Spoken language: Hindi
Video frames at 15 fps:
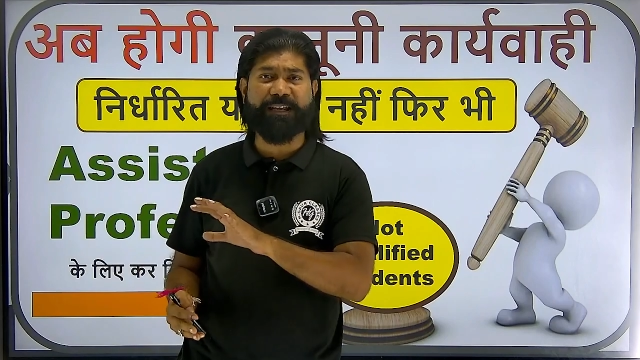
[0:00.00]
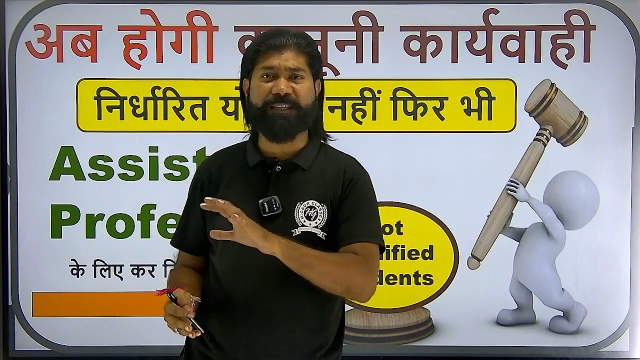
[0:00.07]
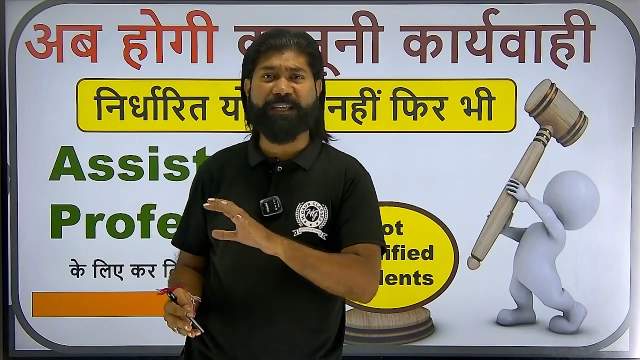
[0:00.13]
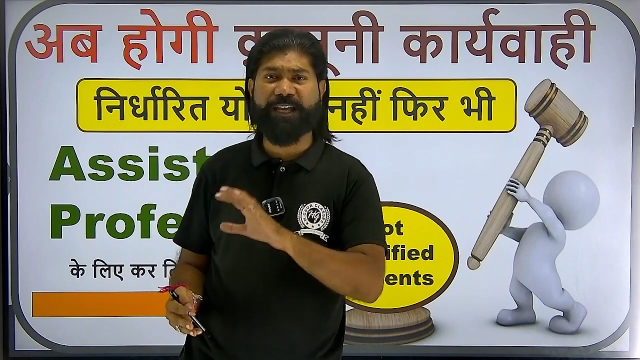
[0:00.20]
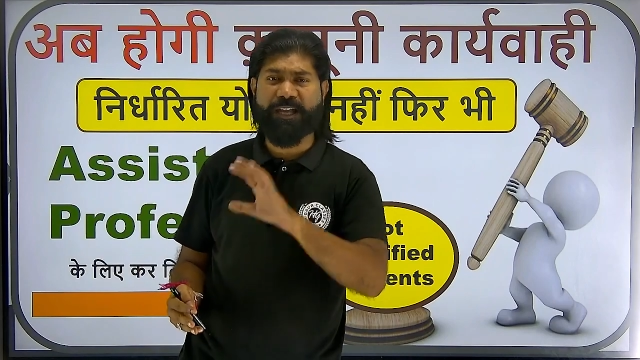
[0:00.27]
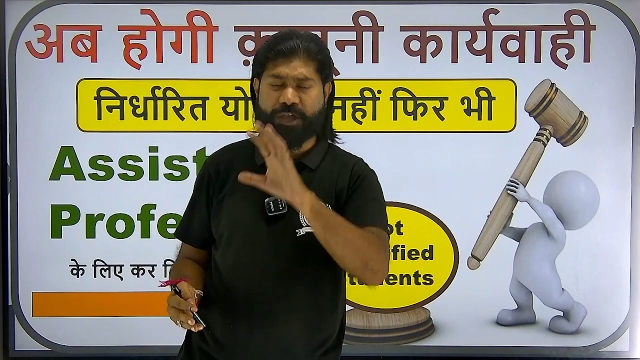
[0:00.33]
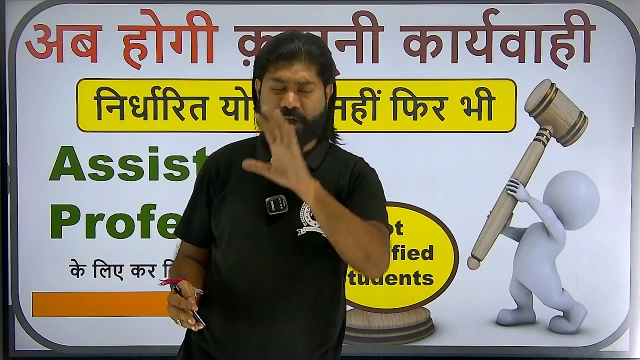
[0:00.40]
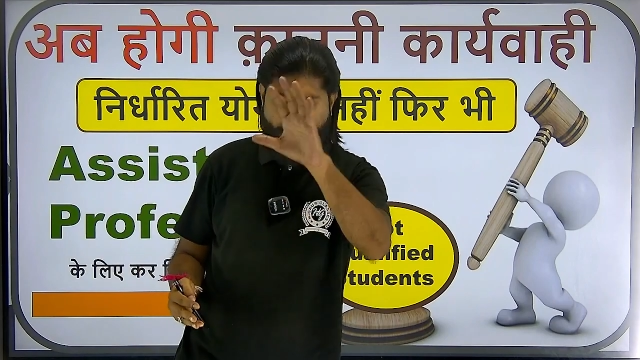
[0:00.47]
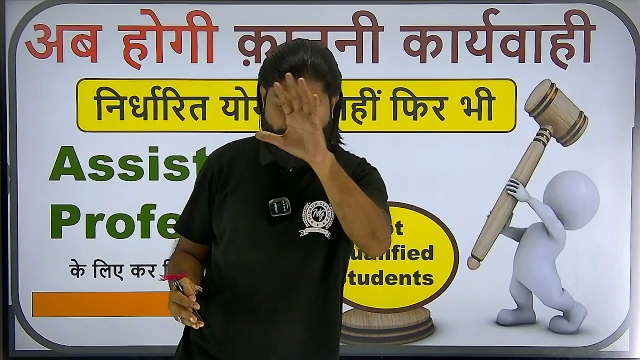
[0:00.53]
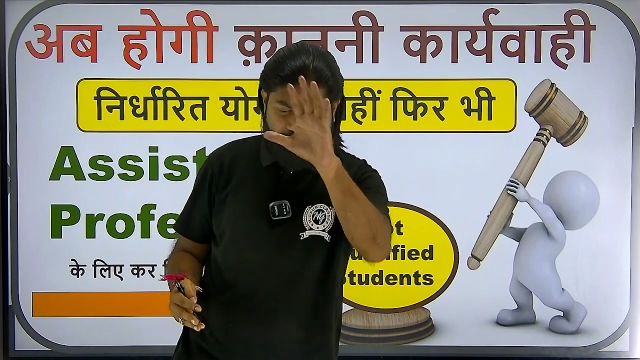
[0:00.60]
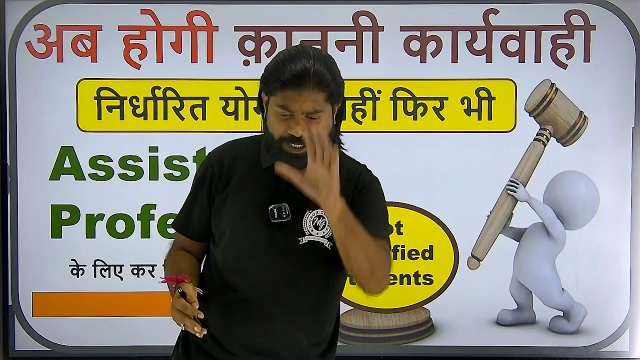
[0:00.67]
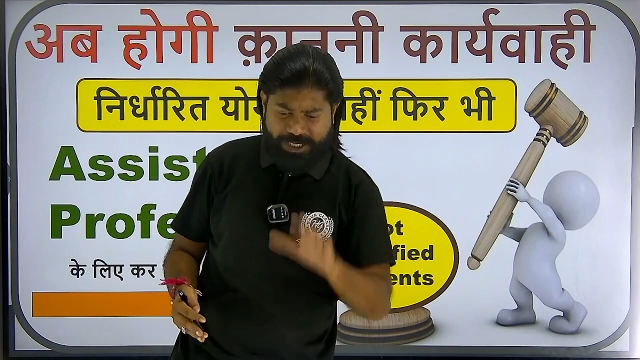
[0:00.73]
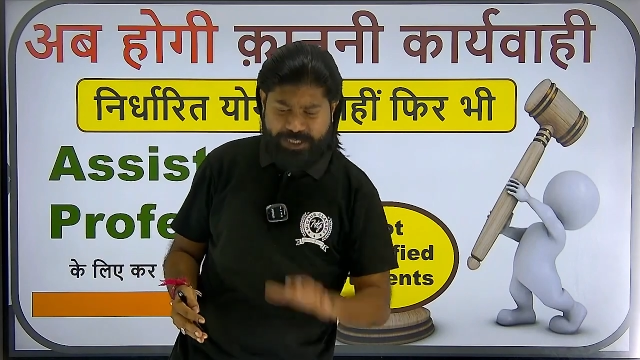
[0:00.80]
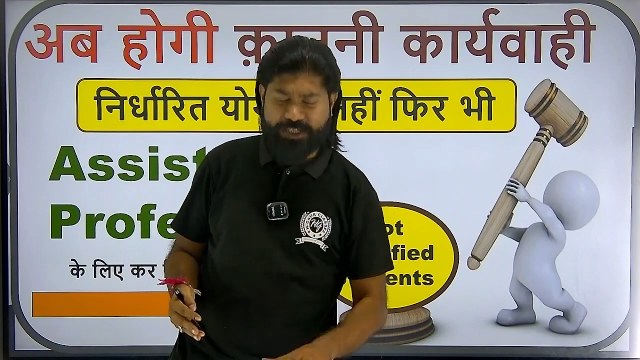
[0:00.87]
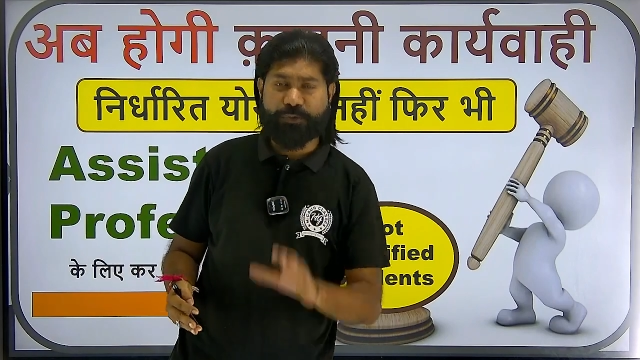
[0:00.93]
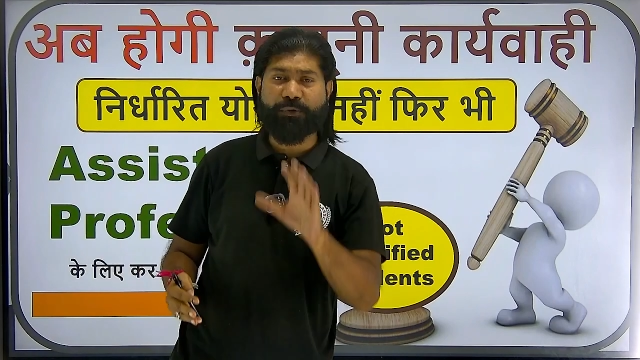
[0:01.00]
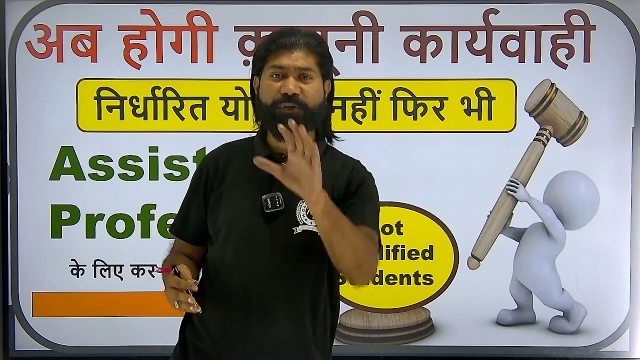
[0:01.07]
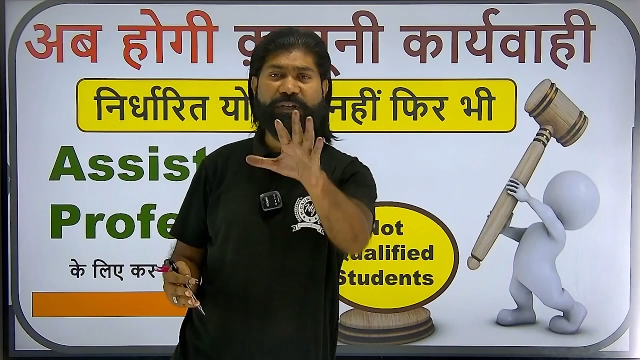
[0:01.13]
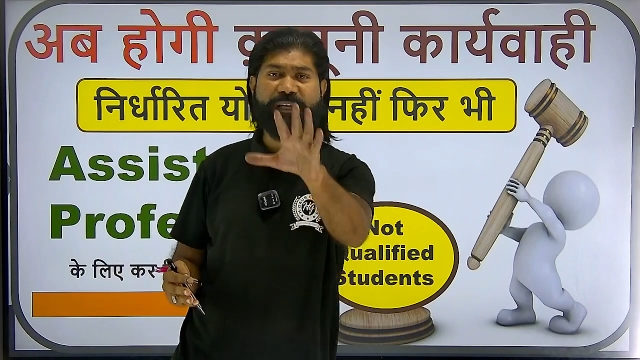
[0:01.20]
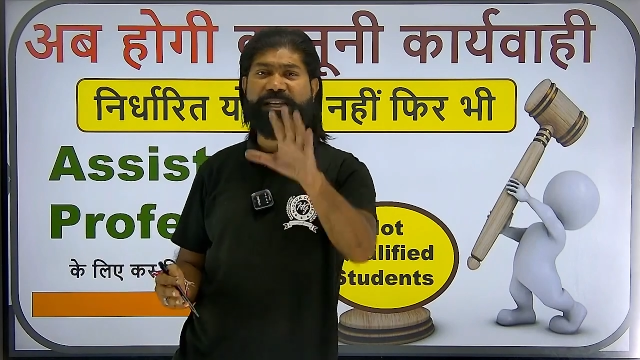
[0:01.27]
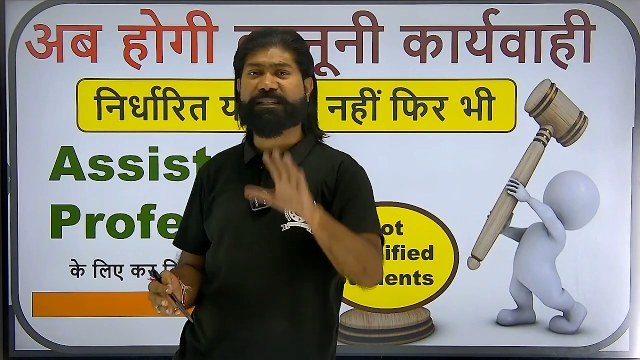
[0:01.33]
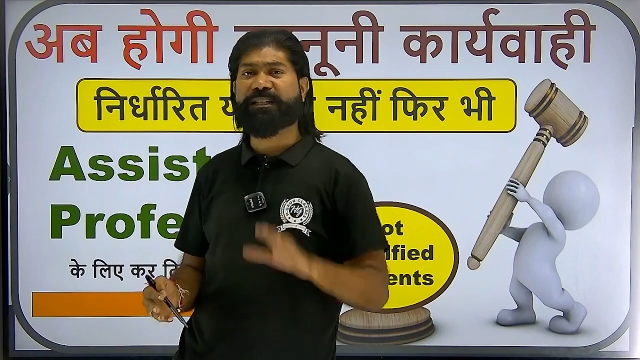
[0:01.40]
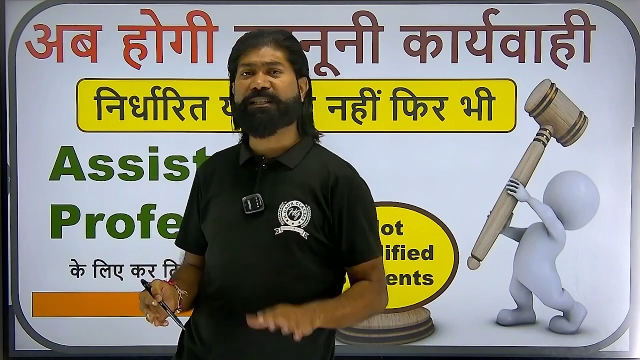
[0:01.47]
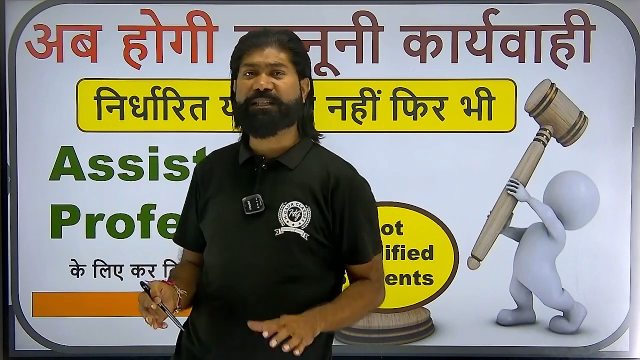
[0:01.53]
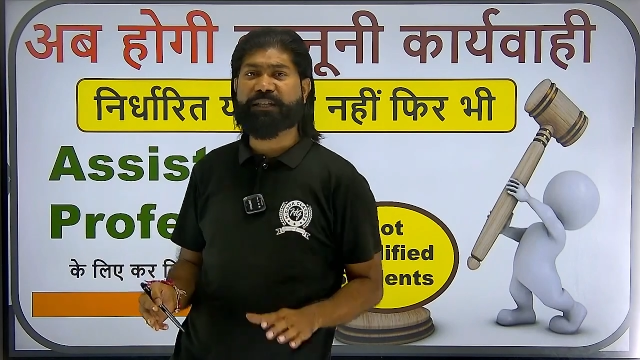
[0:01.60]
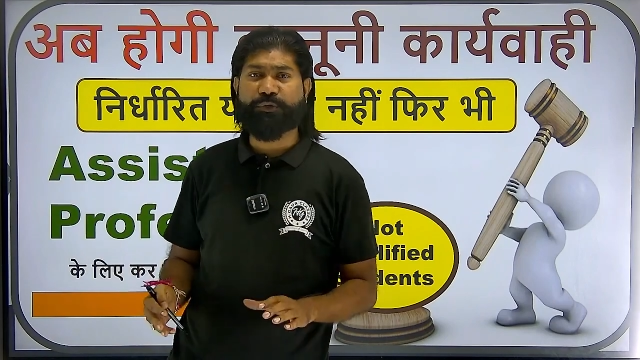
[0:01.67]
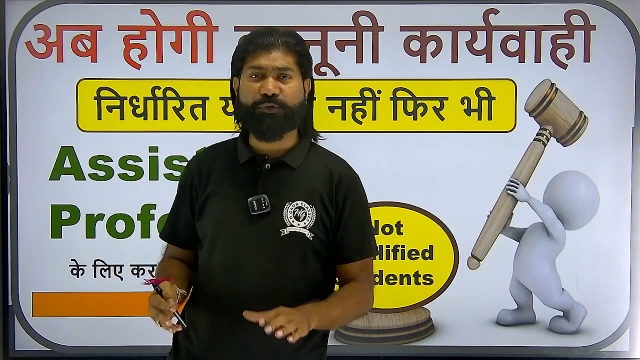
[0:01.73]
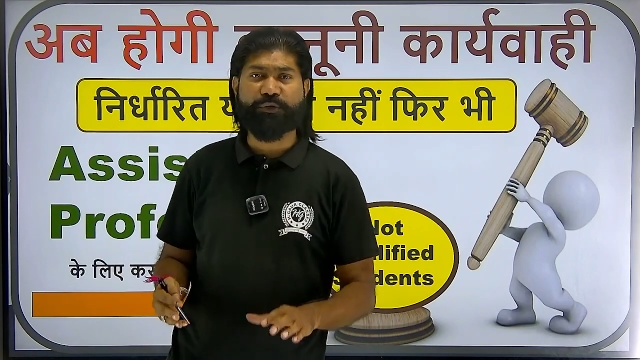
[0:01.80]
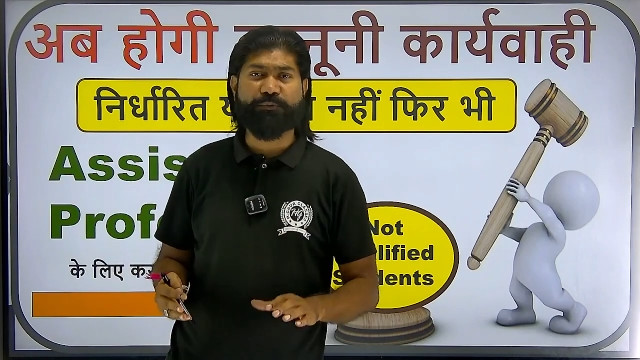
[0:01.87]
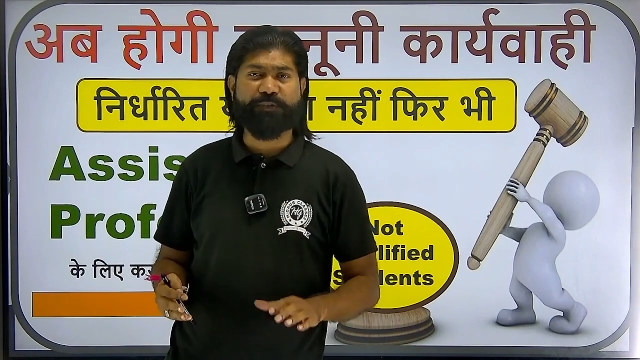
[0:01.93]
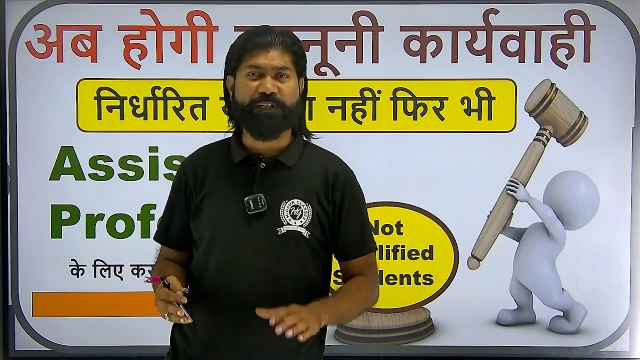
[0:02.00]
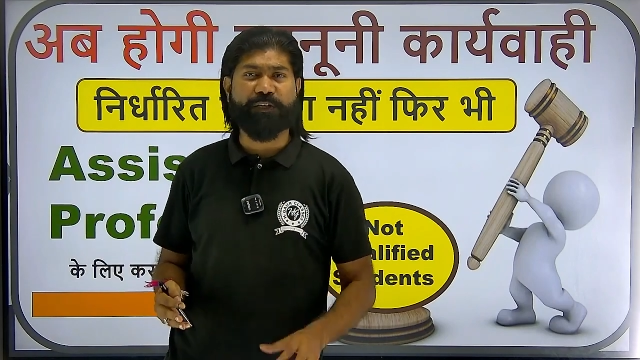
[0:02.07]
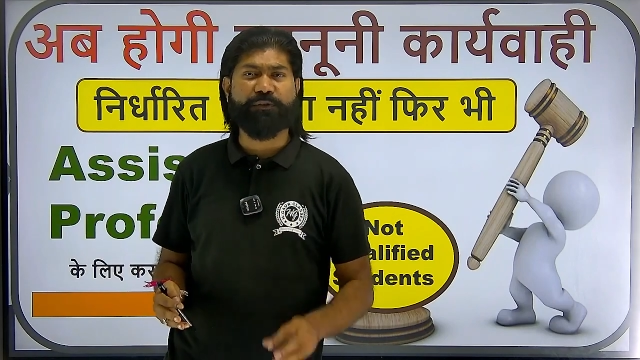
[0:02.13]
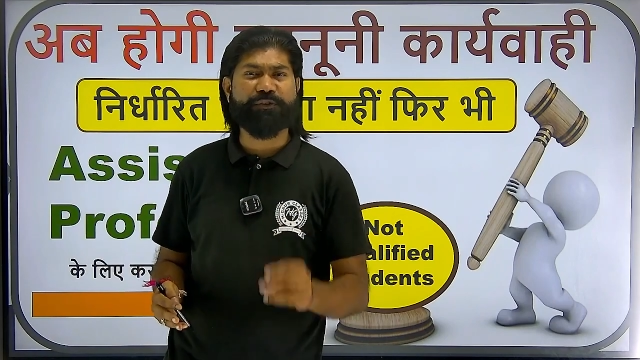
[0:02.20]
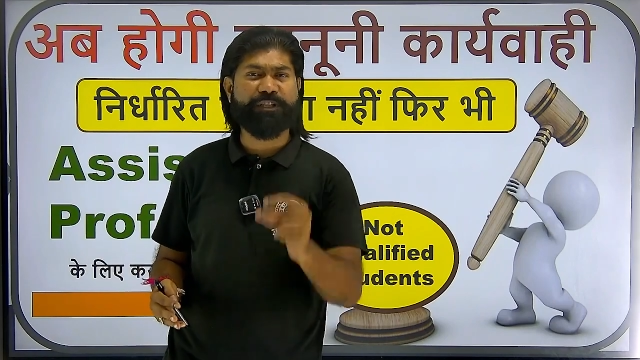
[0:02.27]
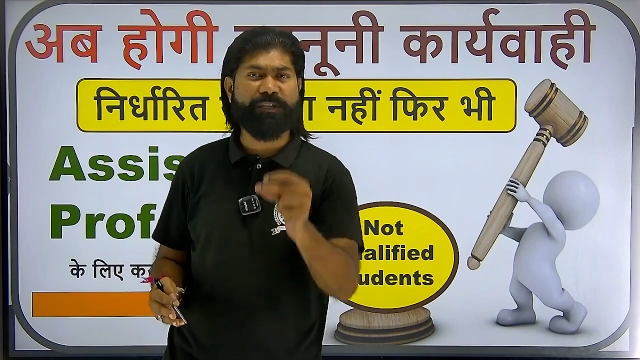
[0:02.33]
कर दें और एच गुड क्लासेस के यूट्यूब चैनल को